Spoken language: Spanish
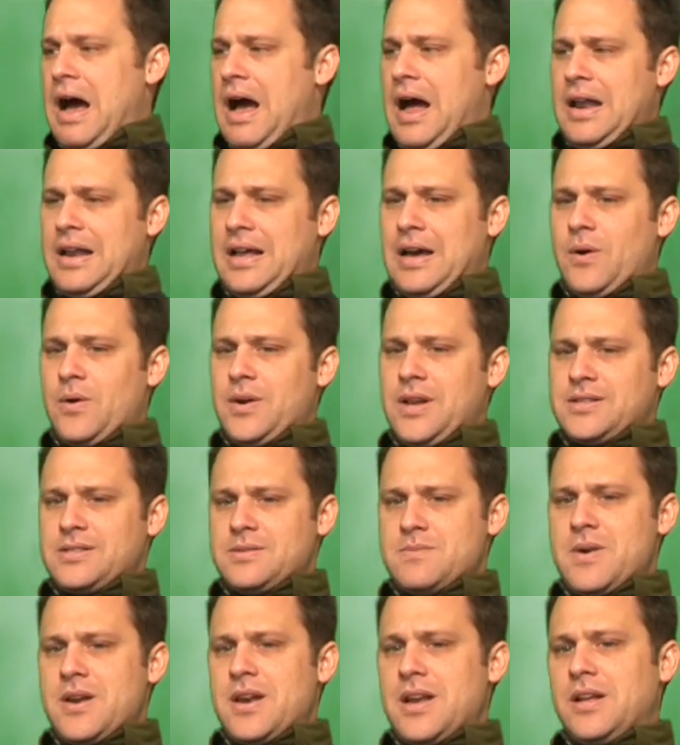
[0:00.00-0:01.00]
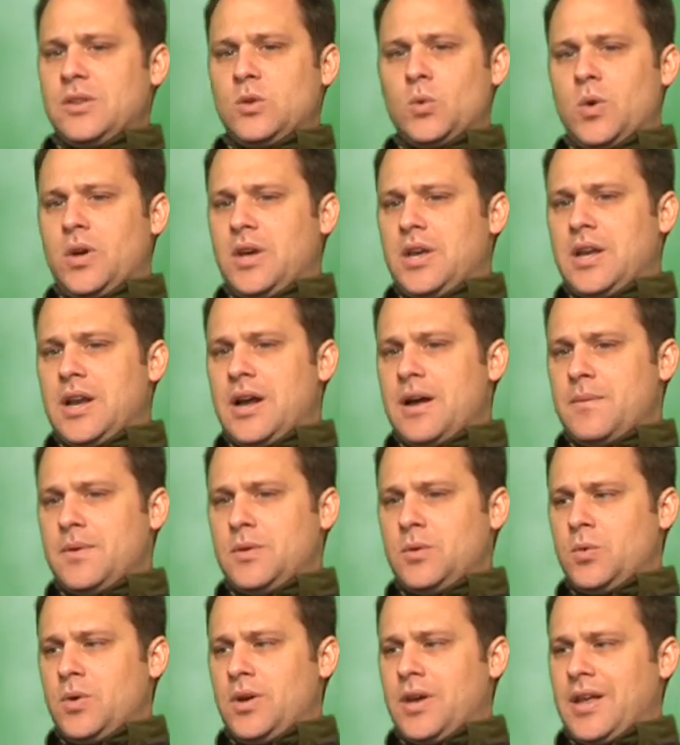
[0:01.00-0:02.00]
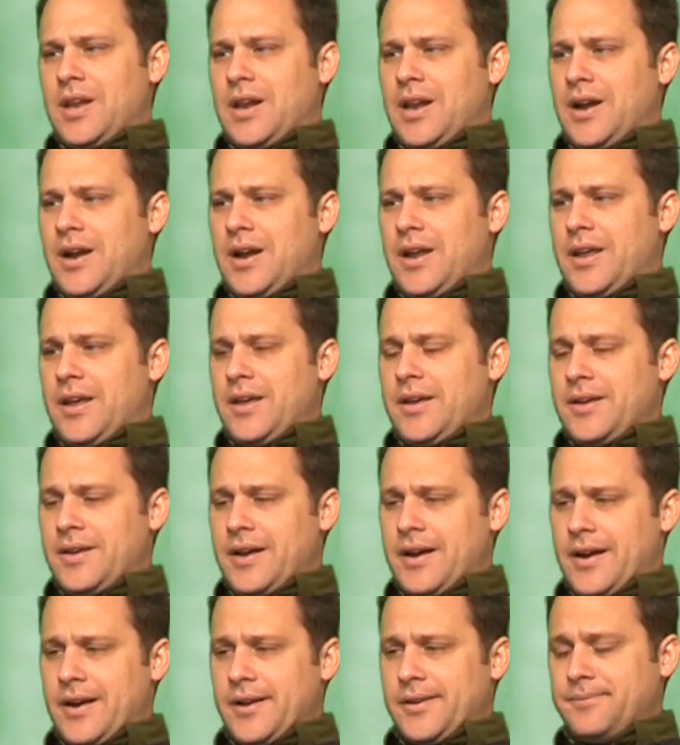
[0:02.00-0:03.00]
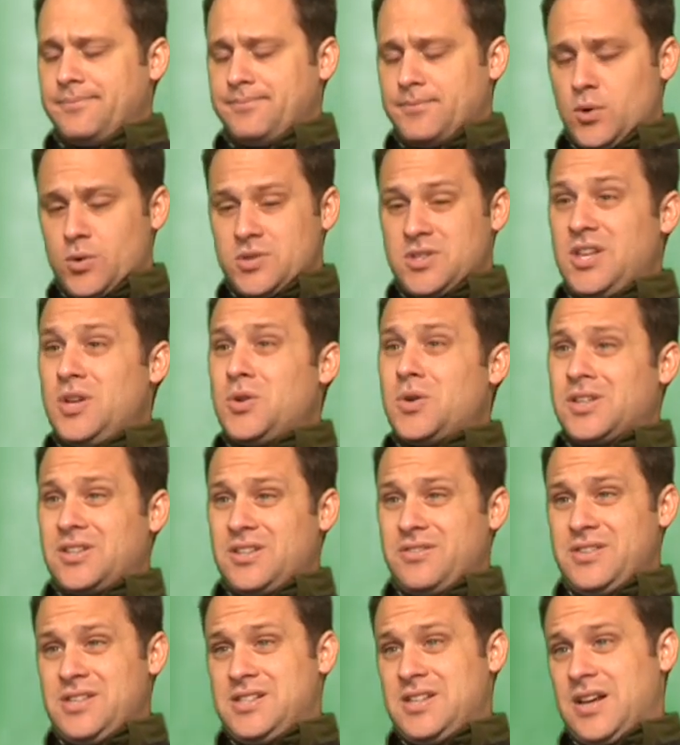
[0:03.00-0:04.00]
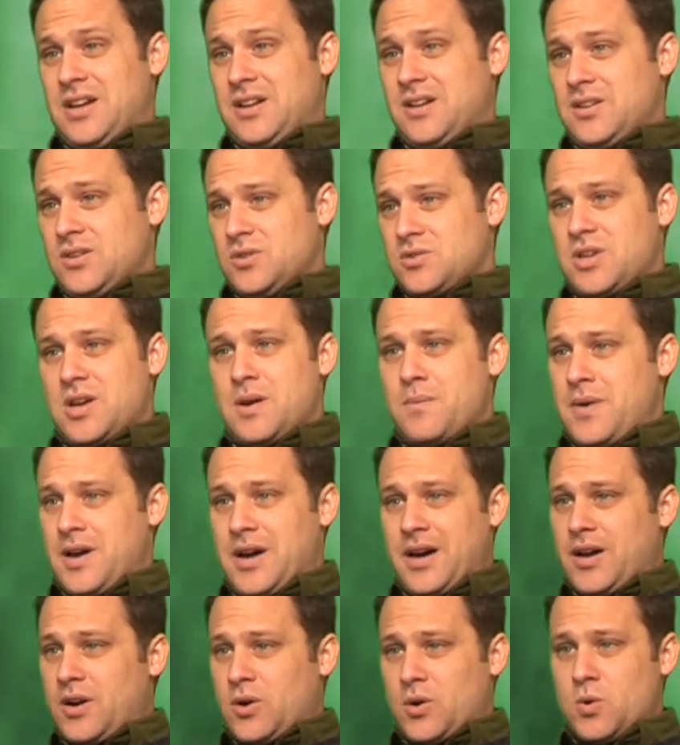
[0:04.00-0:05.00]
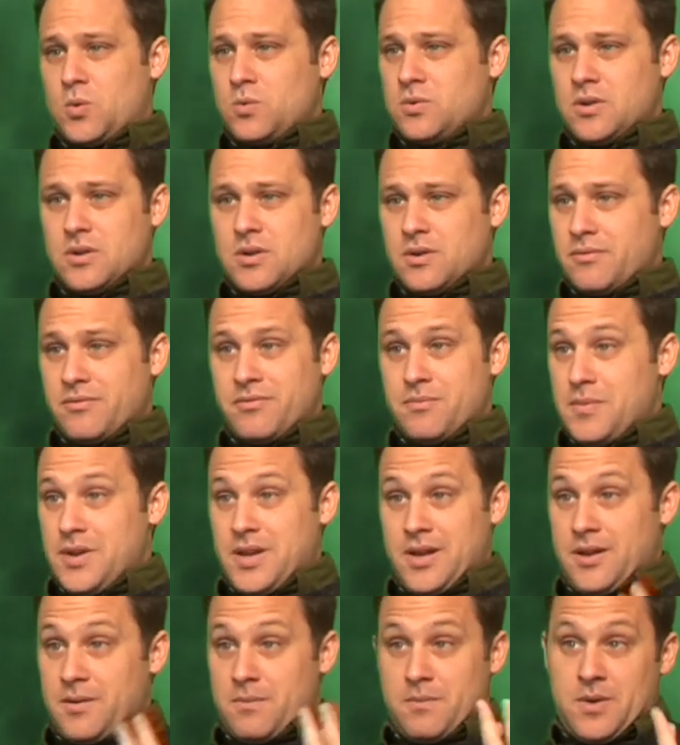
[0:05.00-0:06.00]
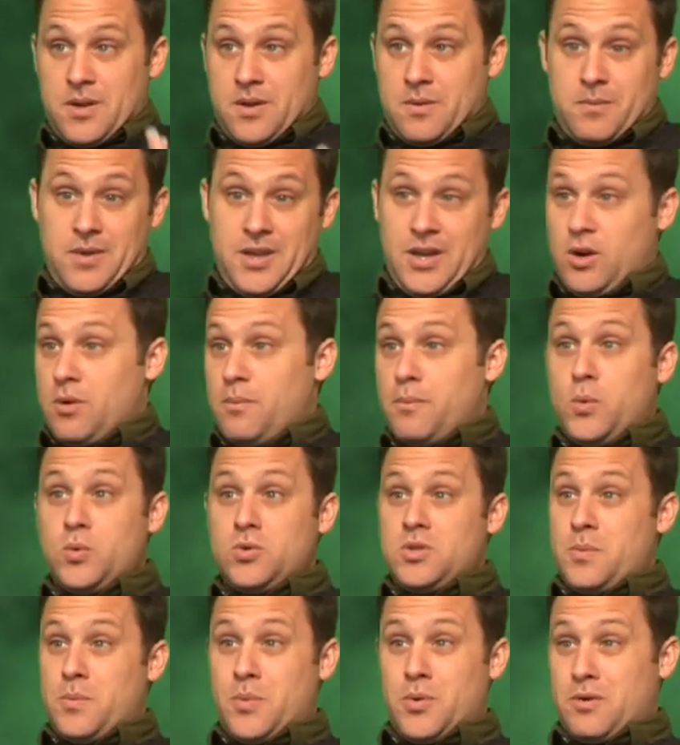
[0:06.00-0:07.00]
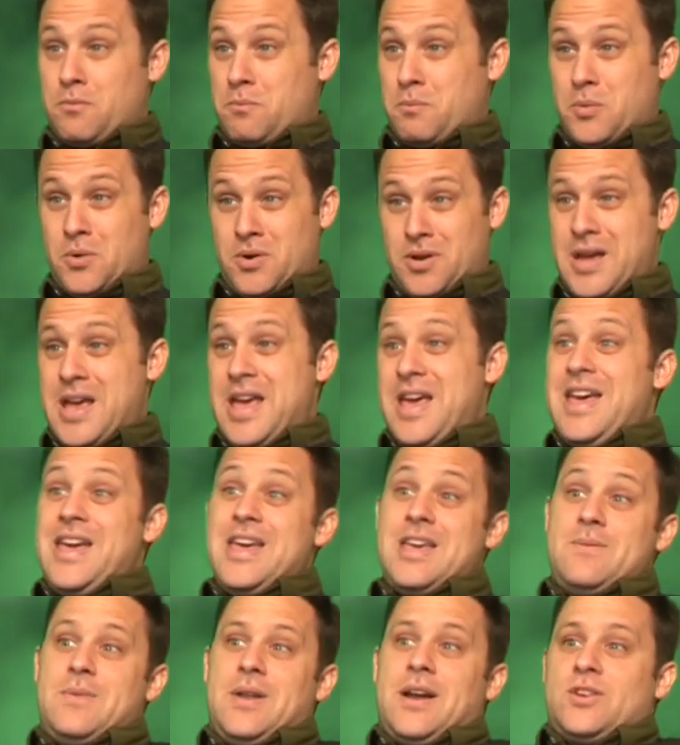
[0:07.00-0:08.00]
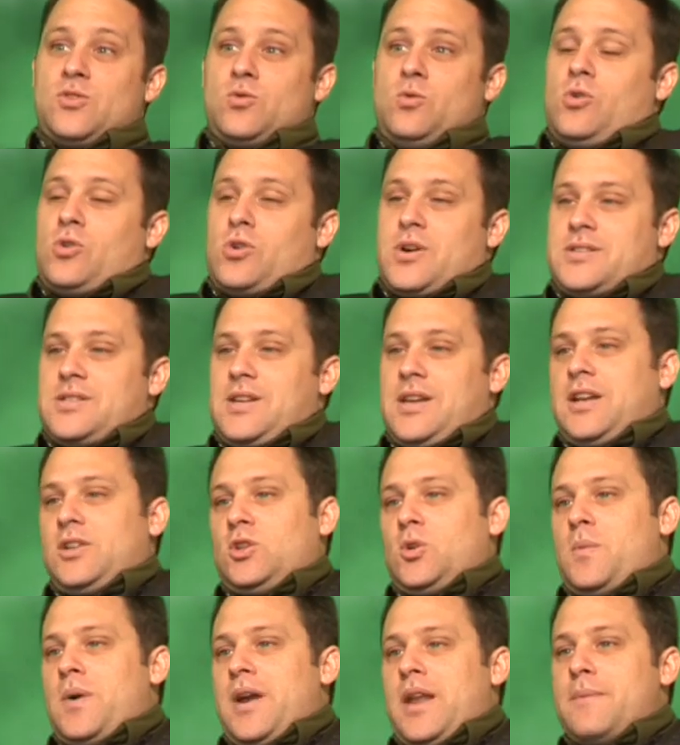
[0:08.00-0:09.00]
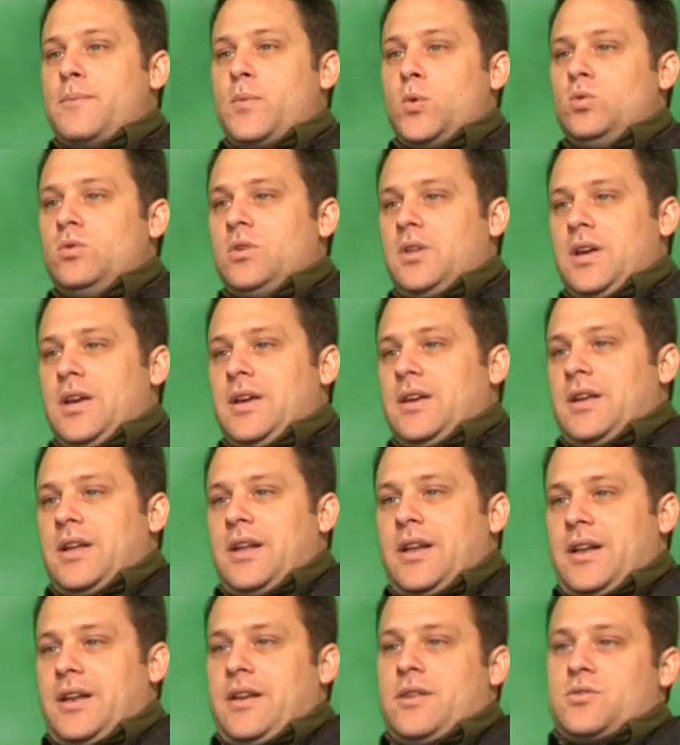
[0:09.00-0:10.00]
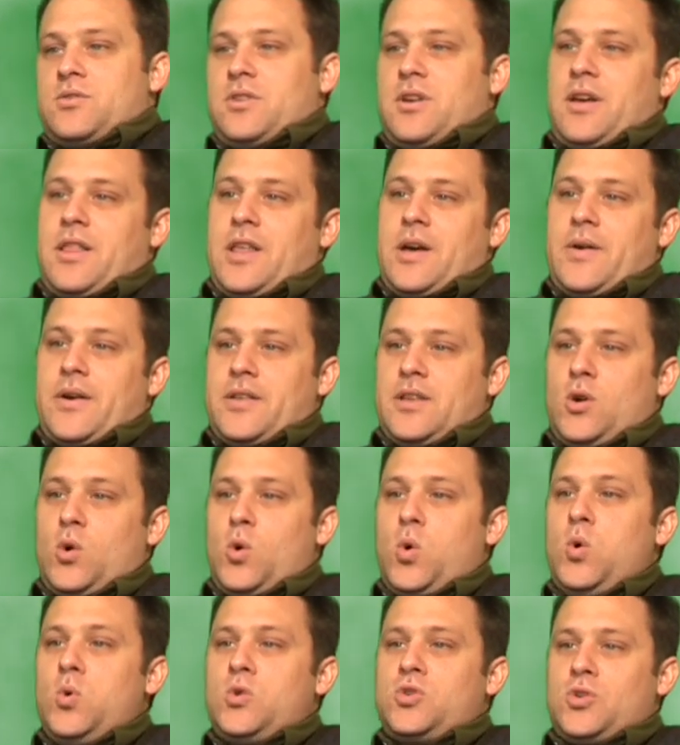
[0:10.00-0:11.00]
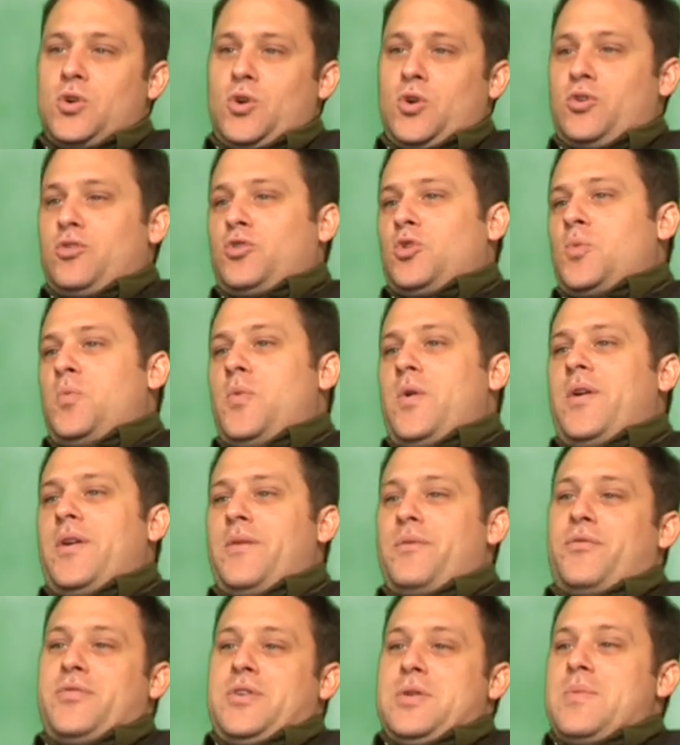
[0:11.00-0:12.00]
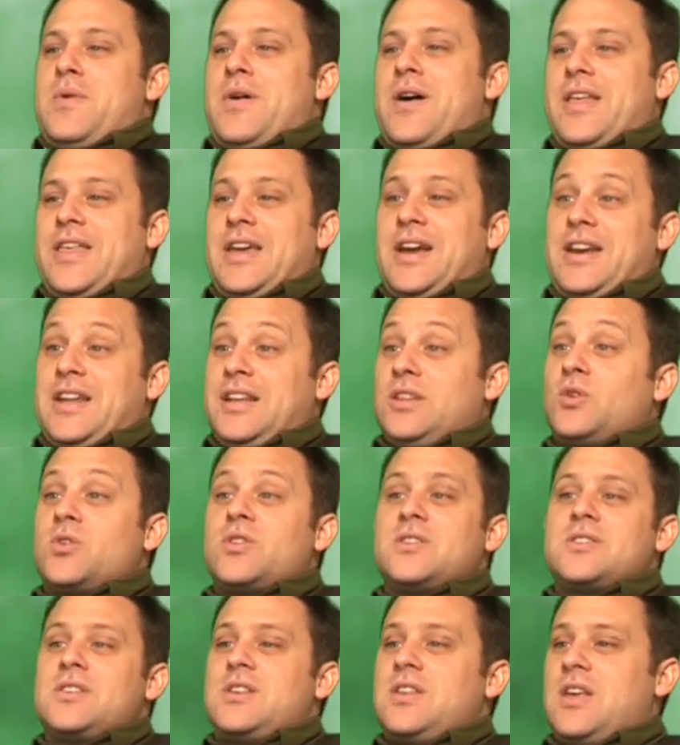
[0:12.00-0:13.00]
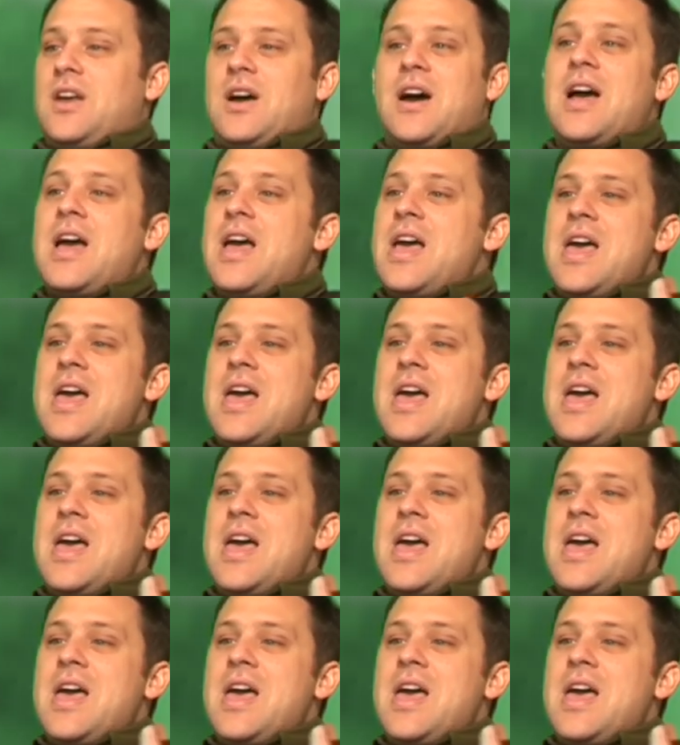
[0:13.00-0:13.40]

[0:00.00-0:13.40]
al cabo de la semana tuve que ir a, tuve que dar eh, oxígeno artificial. O sea, me agarró, me, descompuse por, por... Mirá que yo lo único que hacía era tomar apunte y él, o sea, daba discursos, tomaba, firmaba decretos, decía...